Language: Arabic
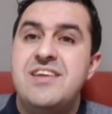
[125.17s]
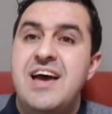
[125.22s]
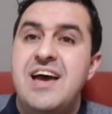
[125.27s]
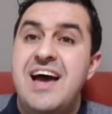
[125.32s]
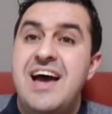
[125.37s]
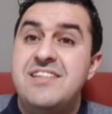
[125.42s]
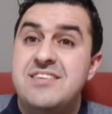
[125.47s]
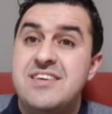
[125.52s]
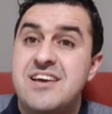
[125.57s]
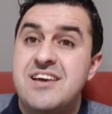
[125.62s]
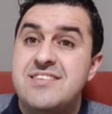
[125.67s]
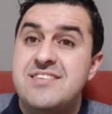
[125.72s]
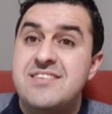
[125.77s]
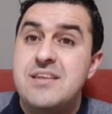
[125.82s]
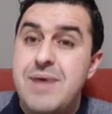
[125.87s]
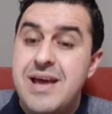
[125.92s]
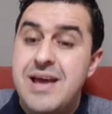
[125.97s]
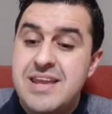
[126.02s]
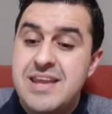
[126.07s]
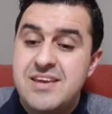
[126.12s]
أدياس
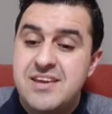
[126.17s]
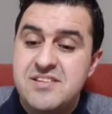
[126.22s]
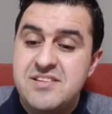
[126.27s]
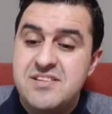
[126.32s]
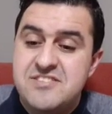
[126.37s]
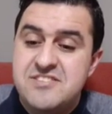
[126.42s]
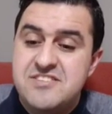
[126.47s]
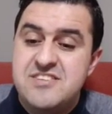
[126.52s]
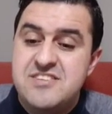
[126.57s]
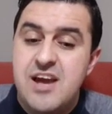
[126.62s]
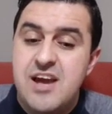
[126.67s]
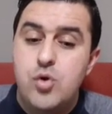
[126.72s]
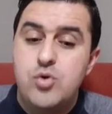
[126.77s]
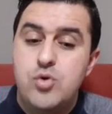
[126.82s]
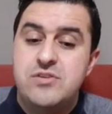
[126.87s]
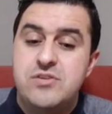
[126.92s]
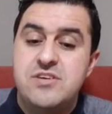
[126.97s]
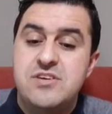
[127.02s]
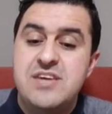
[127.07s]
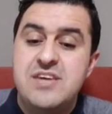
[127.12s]
الملك
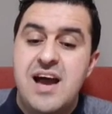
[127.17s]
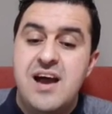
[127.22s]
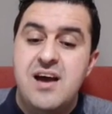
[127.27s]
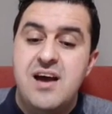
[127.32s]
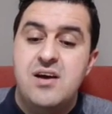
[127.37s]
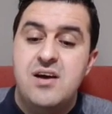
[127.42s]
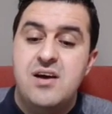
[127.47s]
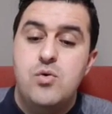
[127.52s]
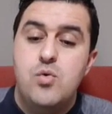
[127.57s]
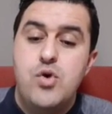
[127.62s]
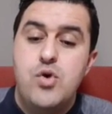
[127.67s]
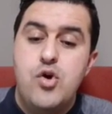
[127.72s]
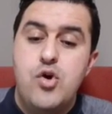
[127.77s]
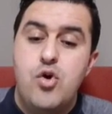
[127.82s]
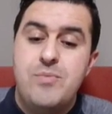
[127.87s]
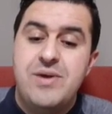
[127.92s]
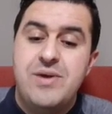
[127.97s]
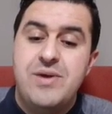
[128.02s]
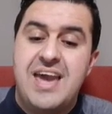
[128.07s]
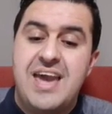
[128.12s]
السعودية
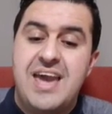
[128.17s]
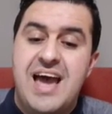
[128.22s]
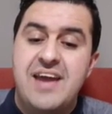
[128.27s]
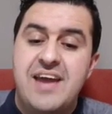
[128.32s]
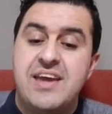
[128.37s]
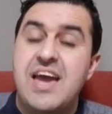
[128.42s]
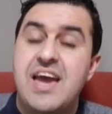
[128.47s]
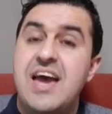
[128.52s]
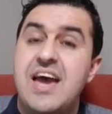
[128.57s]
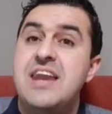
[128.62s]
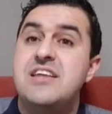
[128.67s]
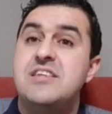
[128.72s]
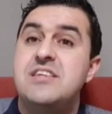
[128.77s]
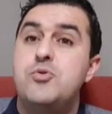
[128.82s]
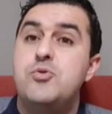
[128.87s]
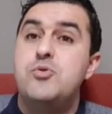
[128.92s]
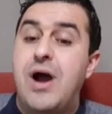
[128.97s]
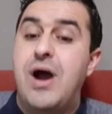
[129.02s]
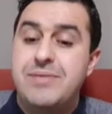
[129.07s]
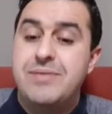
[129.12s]
والنومي قان خالد
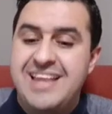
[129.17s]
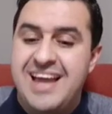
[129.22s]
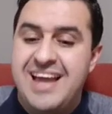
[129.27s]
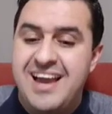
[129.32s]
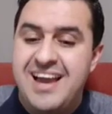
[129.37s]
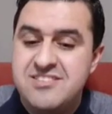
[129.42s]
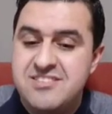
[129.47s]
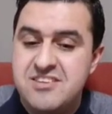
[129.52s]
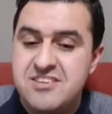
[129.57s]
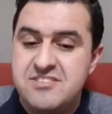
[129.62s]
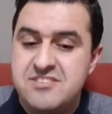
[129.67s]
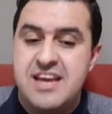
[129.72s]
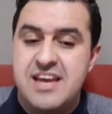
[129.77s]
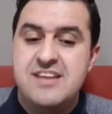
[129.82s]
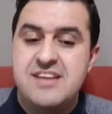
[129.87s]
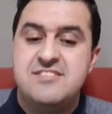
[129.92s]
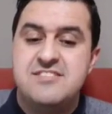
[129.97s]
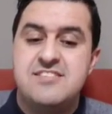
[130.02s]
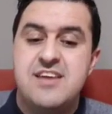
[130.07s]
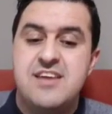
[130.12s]
بن عبد العزيز
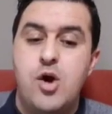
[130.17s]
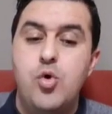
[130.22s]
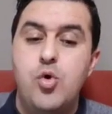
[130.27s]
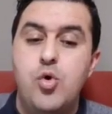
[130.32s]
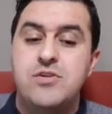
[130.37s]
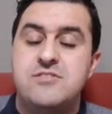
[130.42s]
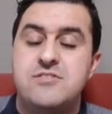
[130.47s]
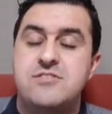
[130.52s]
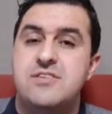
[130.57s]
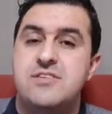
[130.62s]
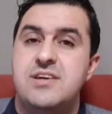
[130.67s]
آل سعود